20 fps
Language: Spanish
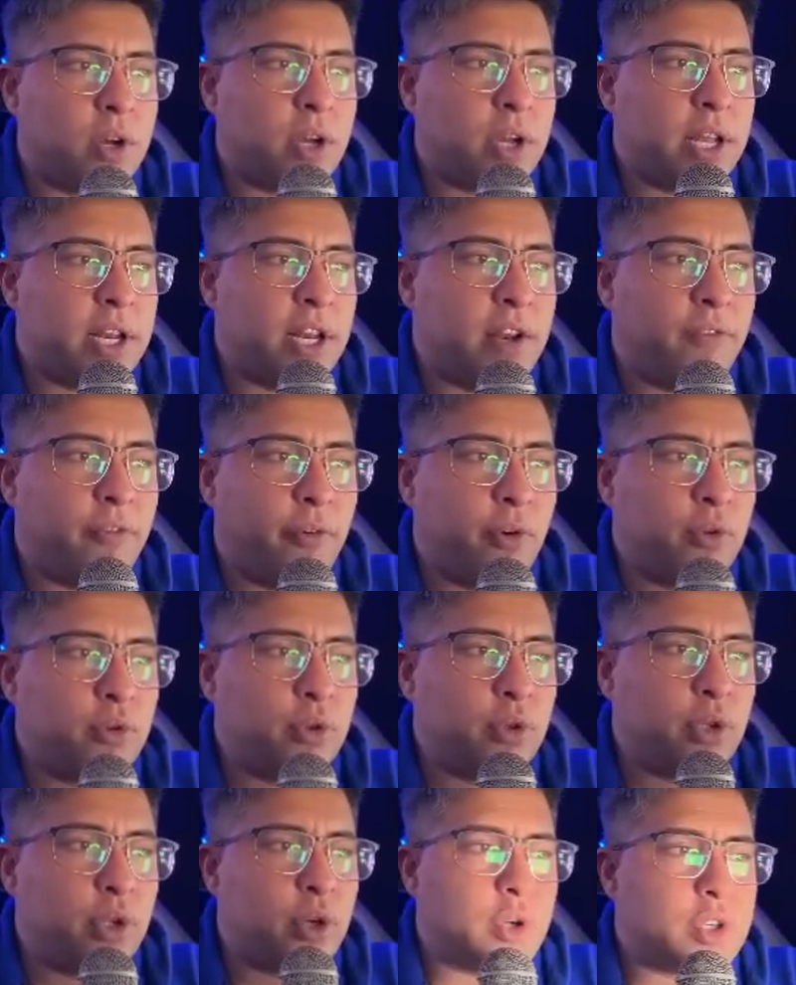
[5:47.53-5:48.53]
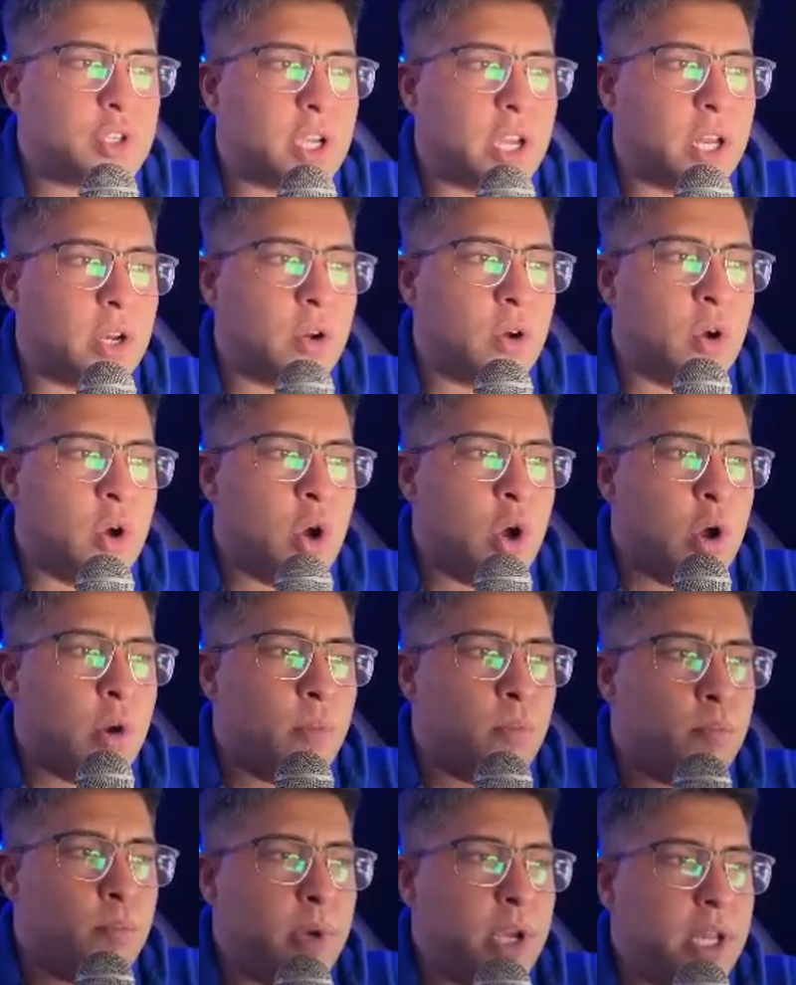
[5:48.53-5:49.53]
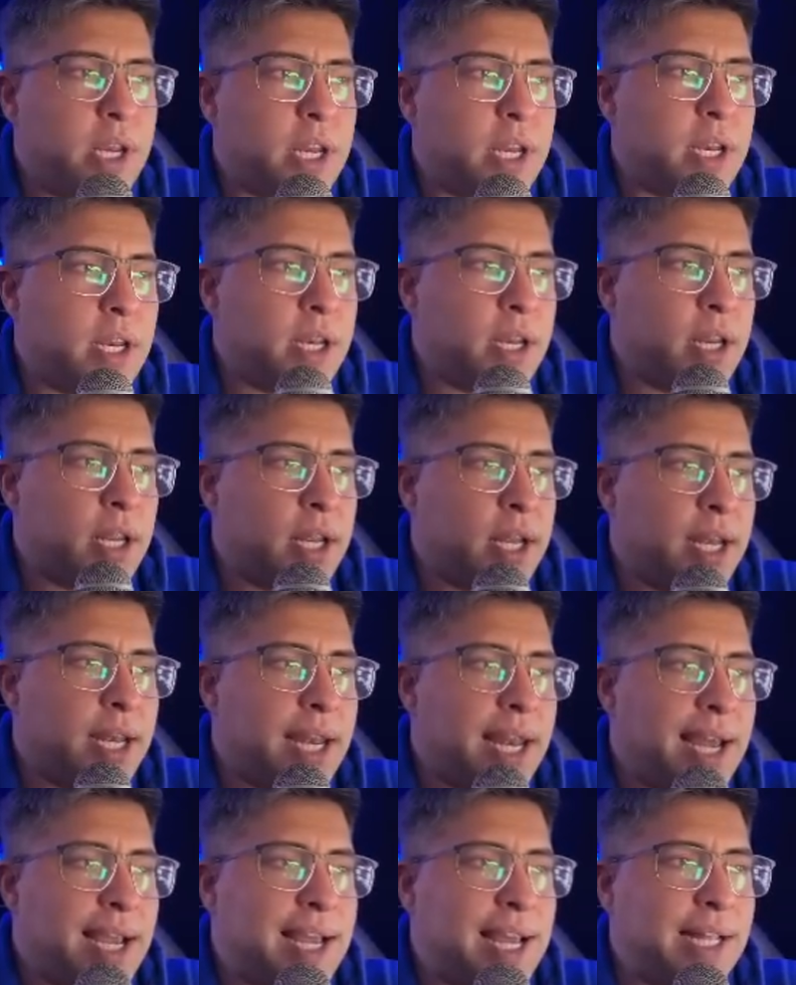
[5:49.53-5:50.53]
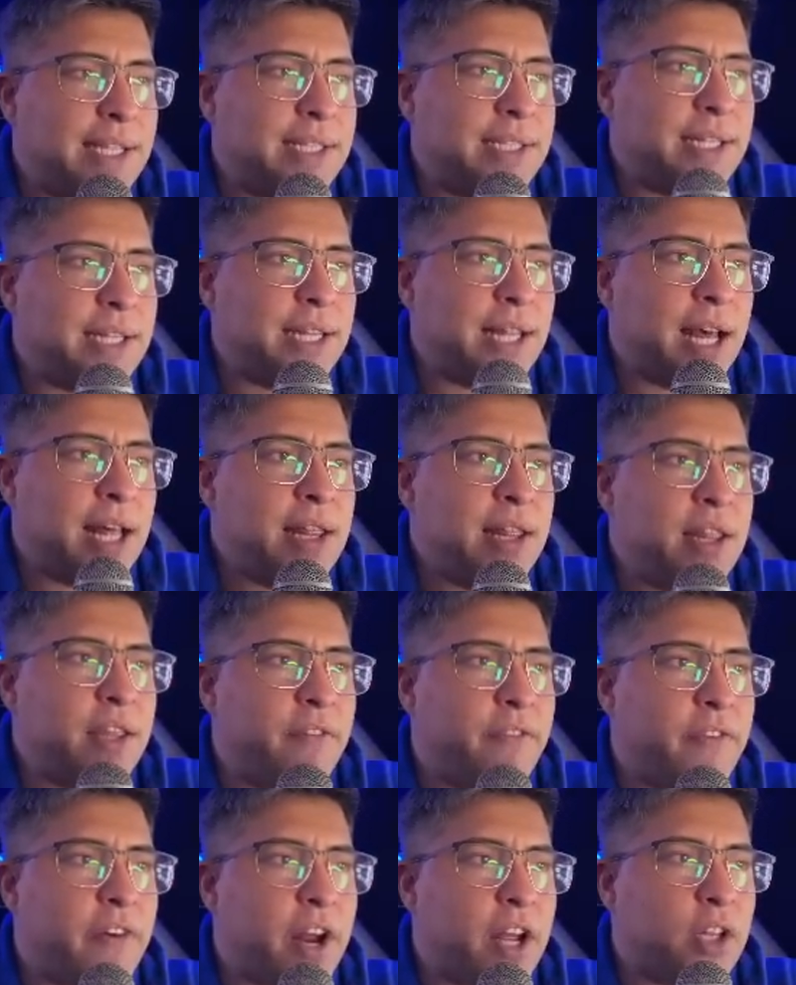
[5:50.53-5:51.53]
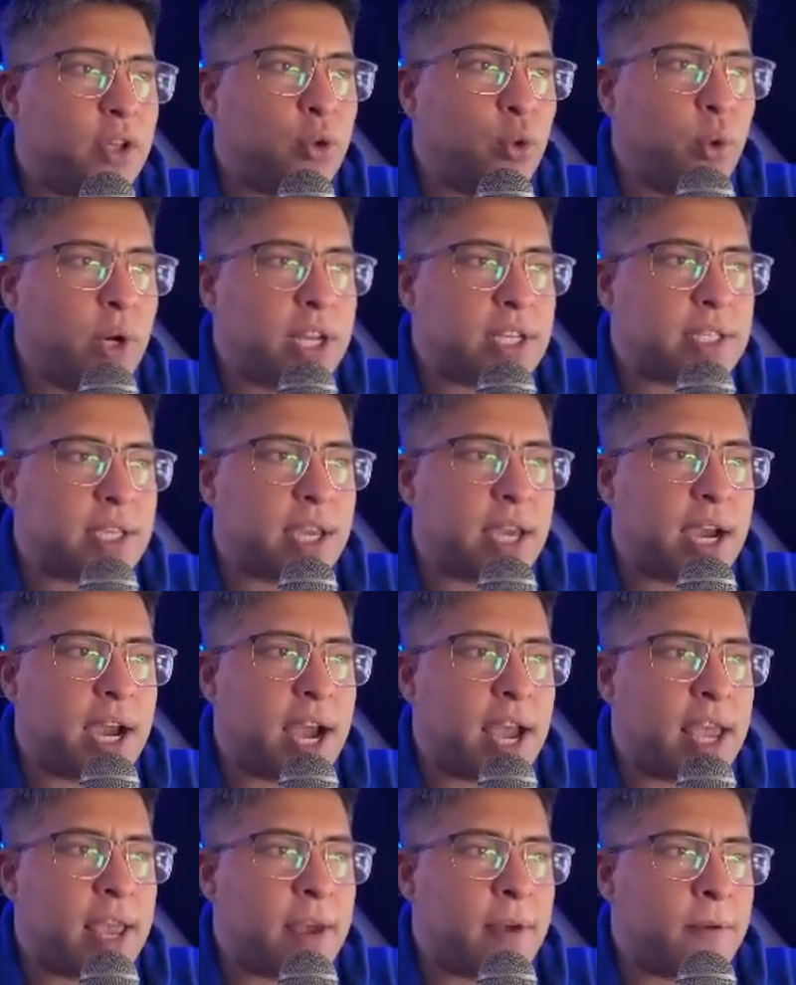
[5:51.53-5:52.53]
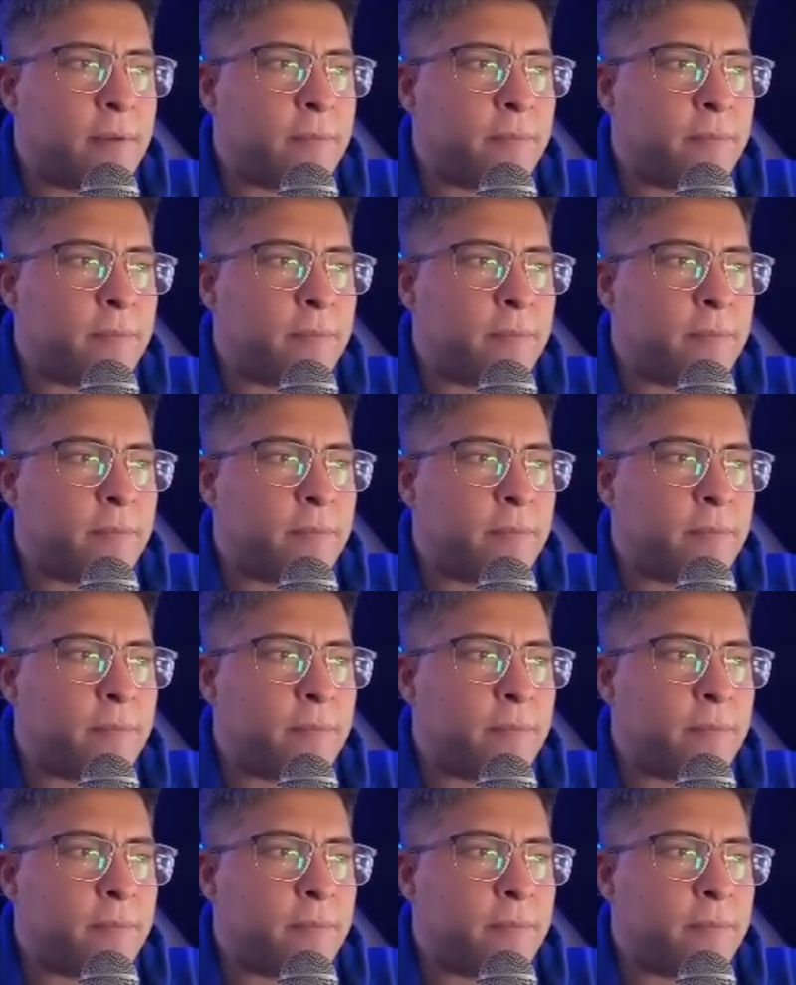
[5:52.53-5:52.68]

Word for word: En el fondo océano, miren la cantidad de fracturas que hay.